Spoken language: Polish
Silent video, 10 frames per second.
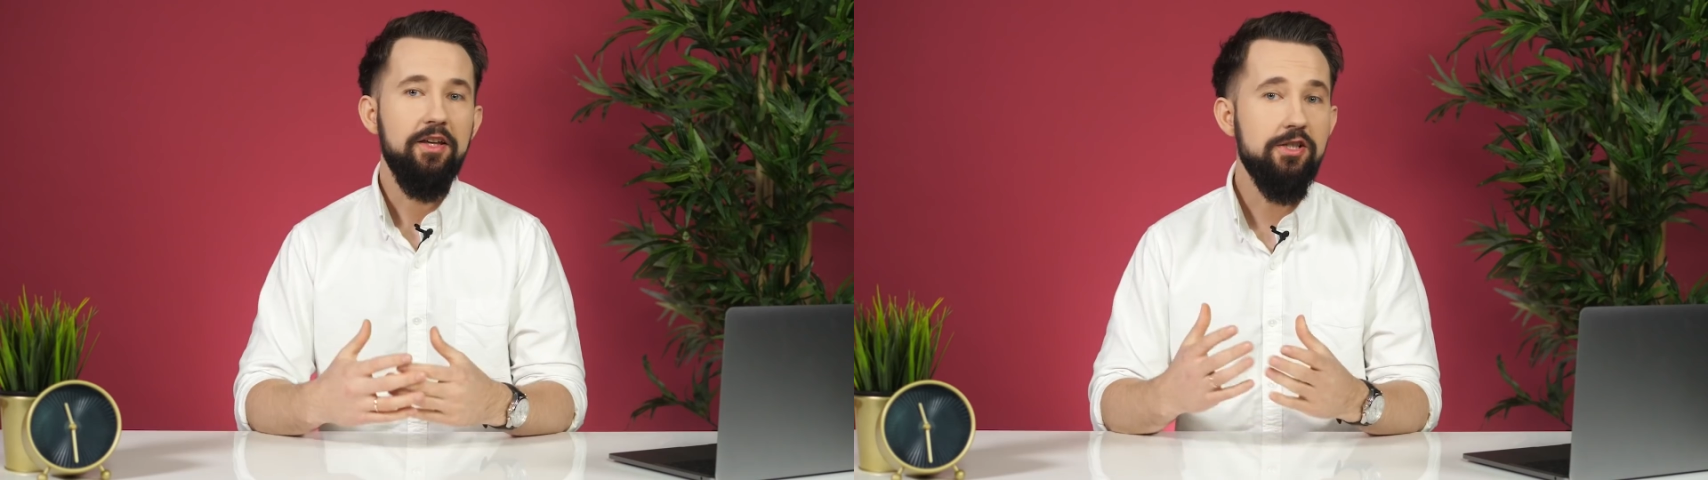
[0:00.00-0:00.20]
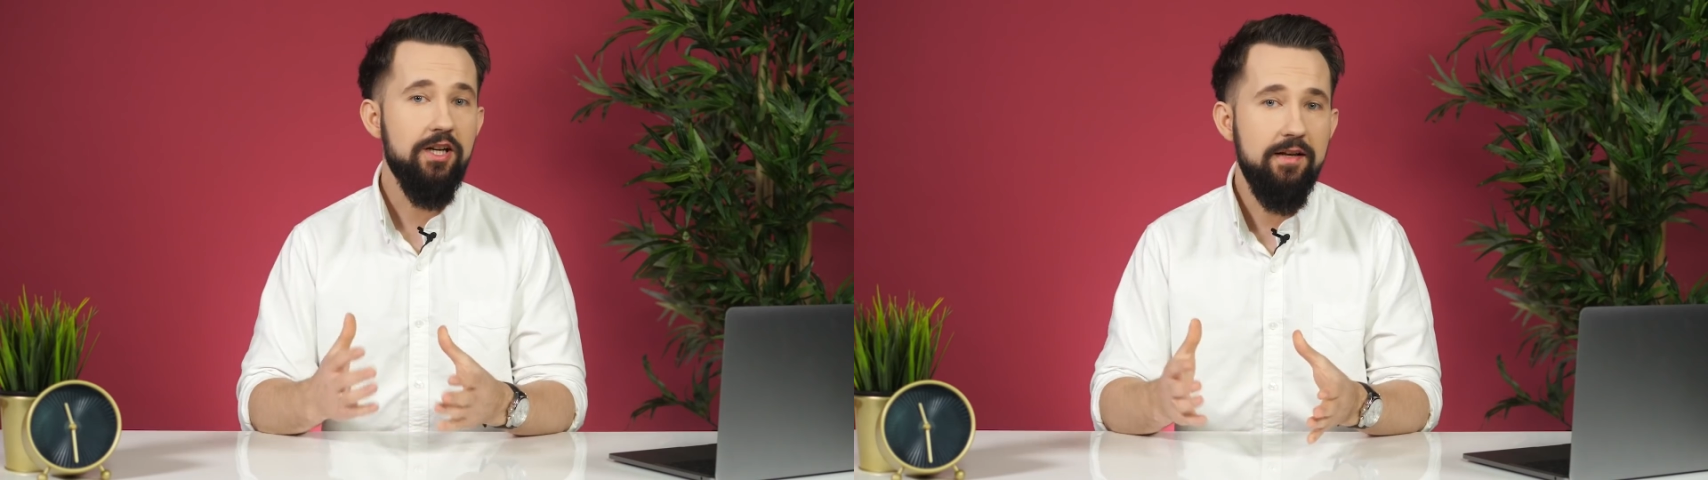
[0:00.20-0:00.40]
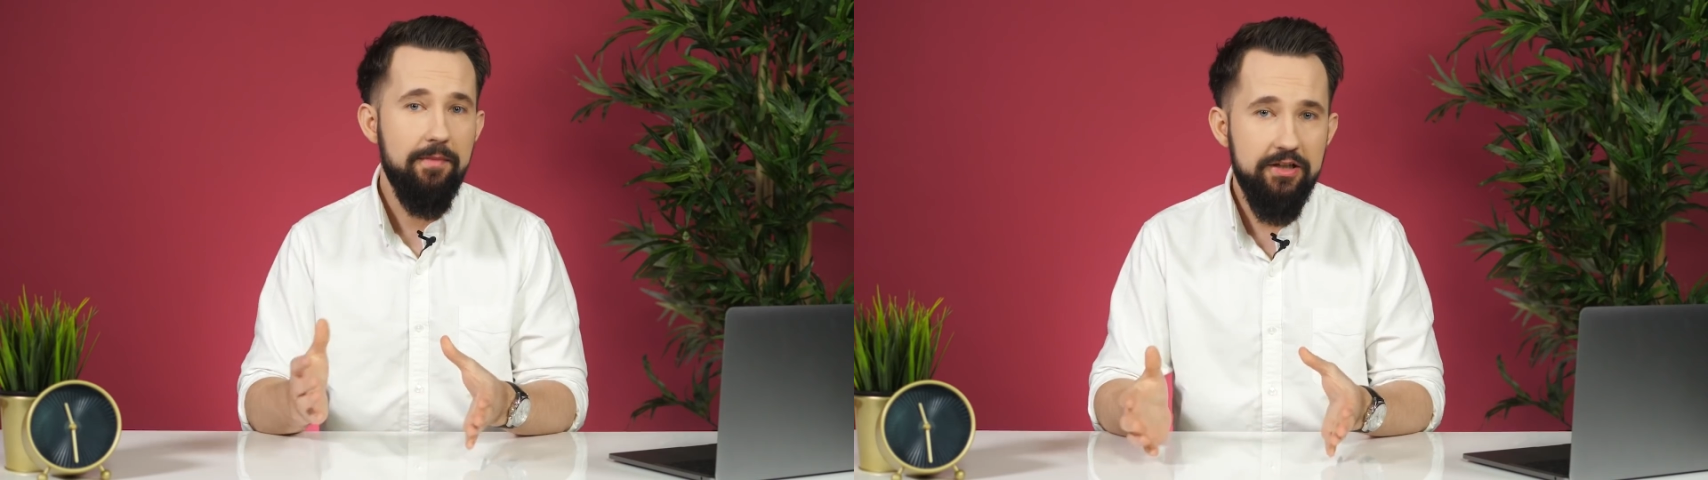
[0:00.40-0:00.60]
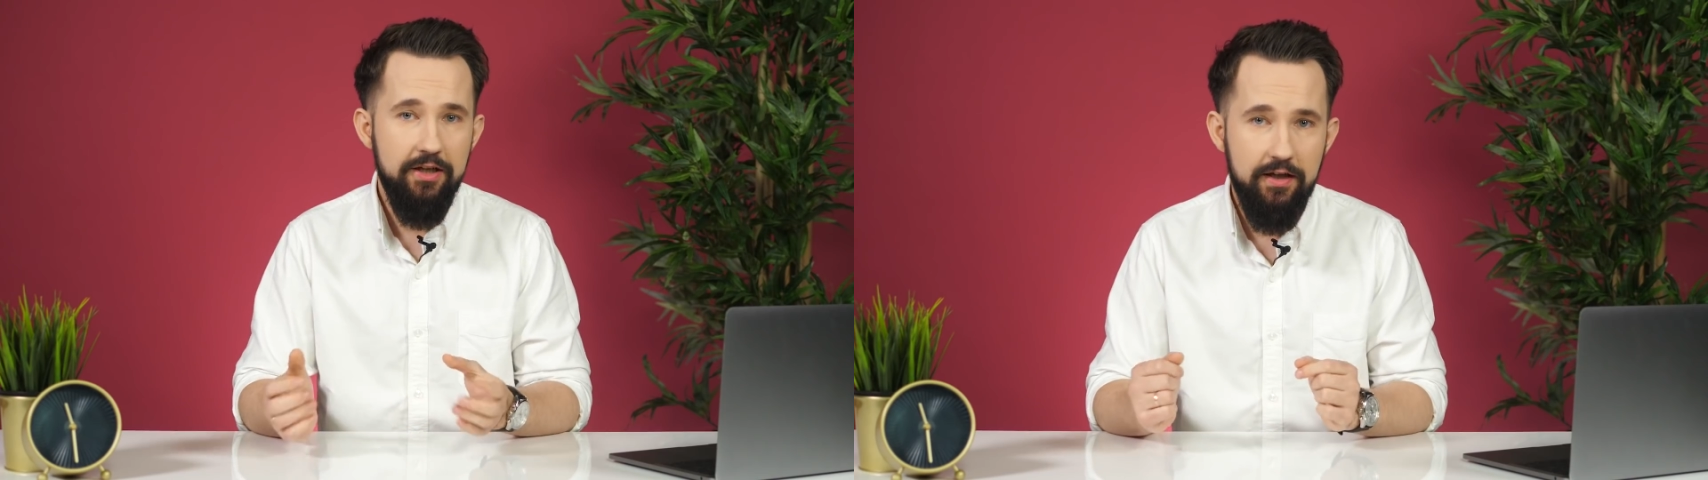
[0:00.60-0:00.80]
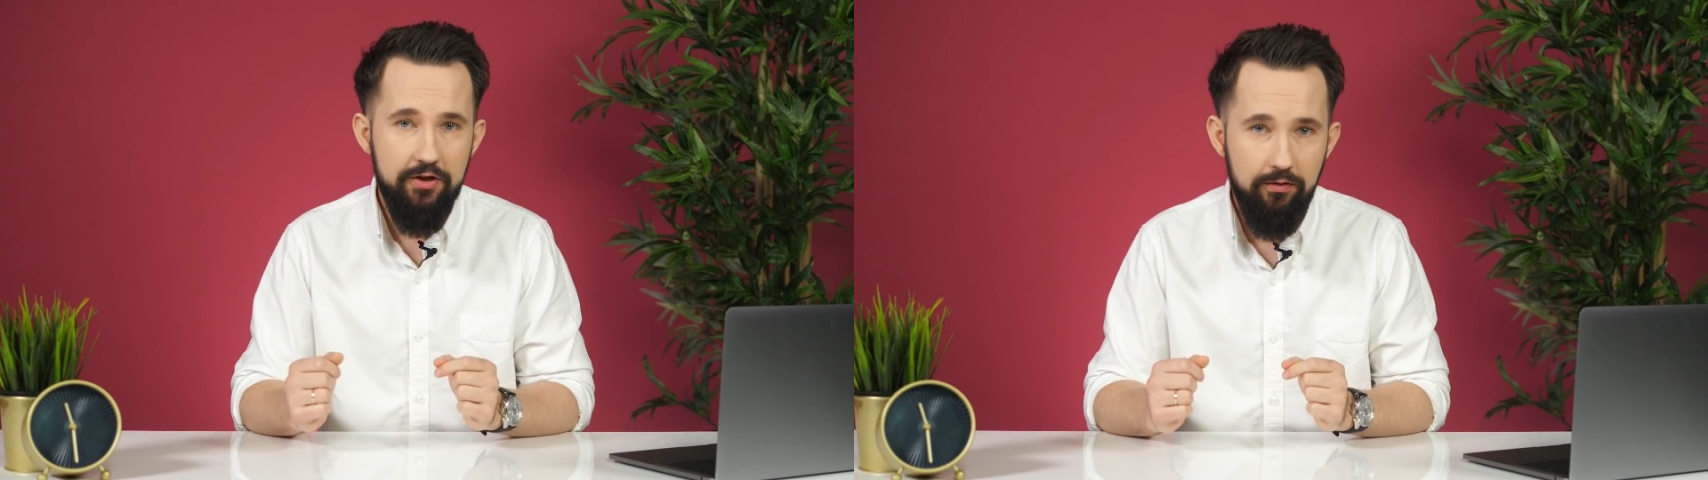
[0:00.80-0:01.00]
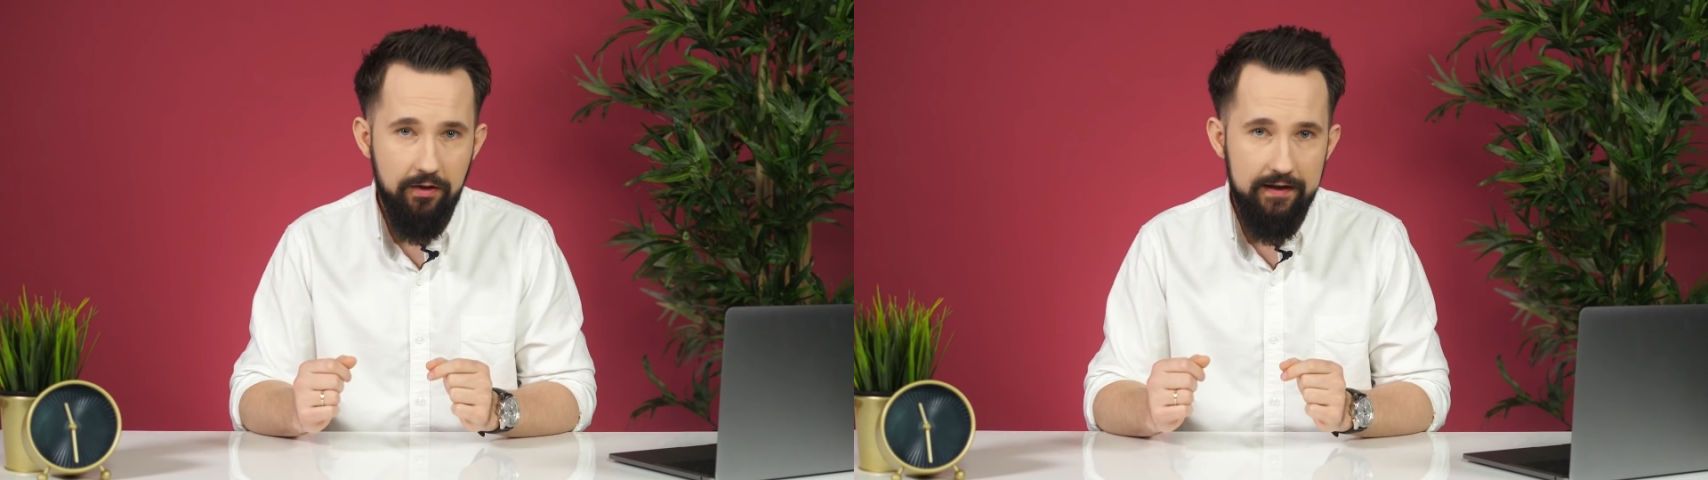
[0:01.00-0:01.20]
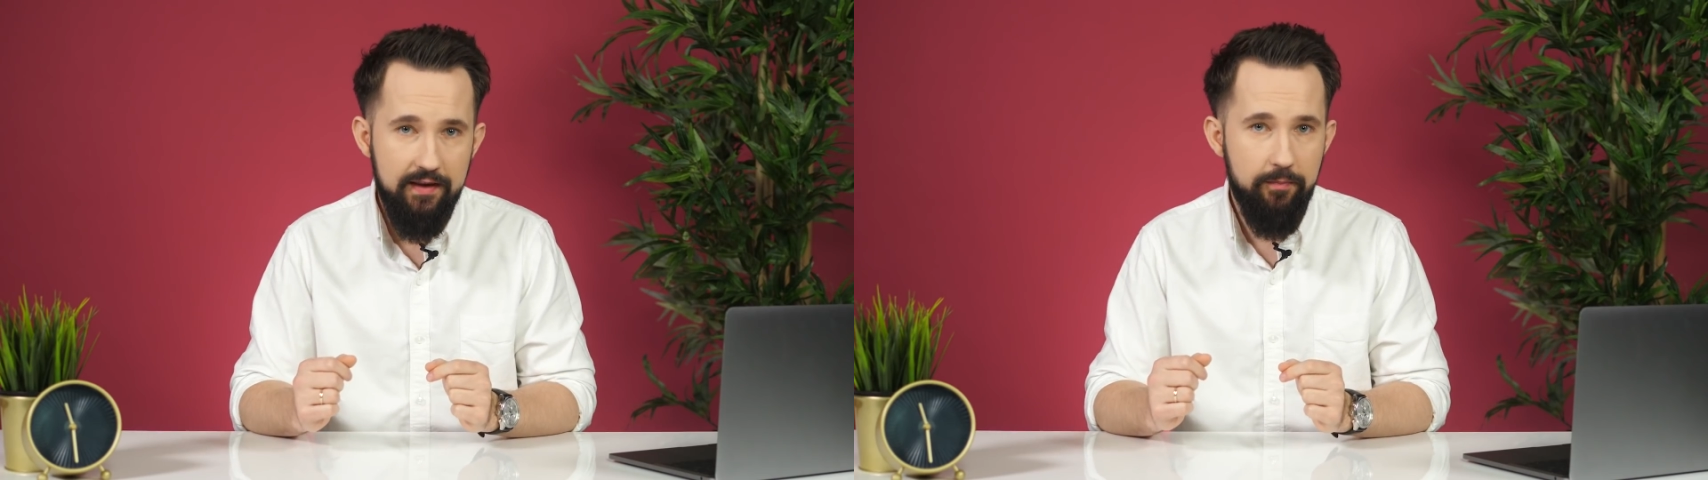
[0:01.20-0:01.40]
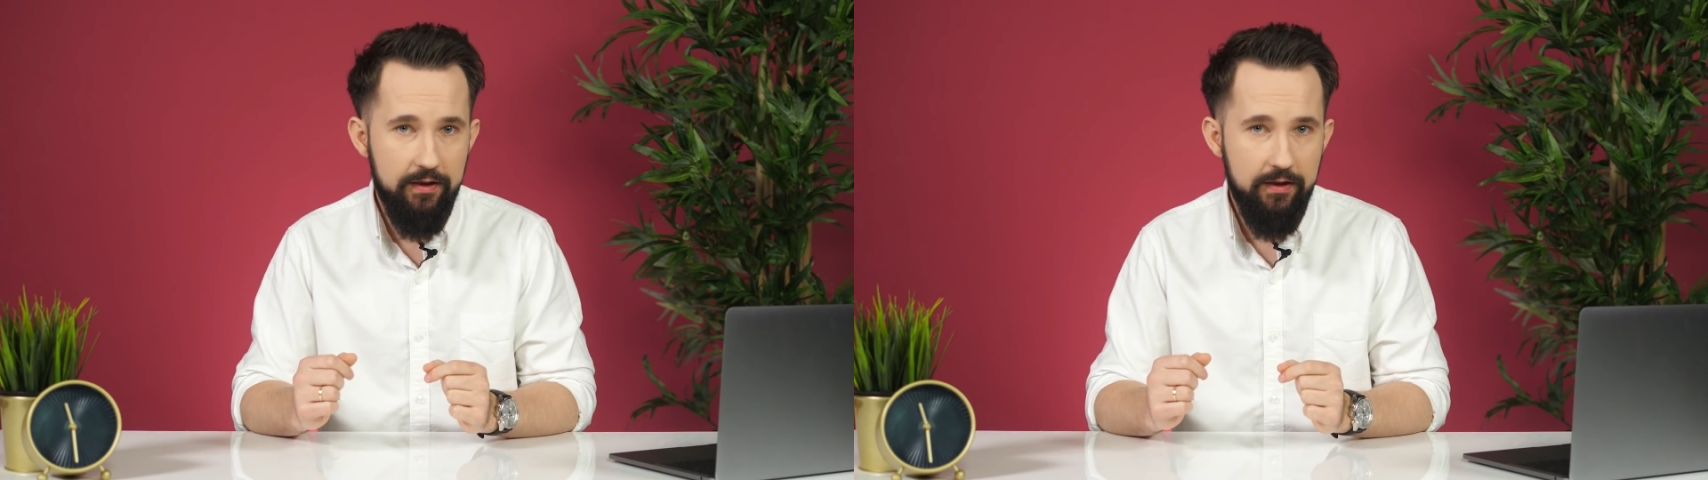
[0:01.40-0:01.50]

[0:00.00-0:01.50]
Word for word: Jeżeli macie jakieś konkretne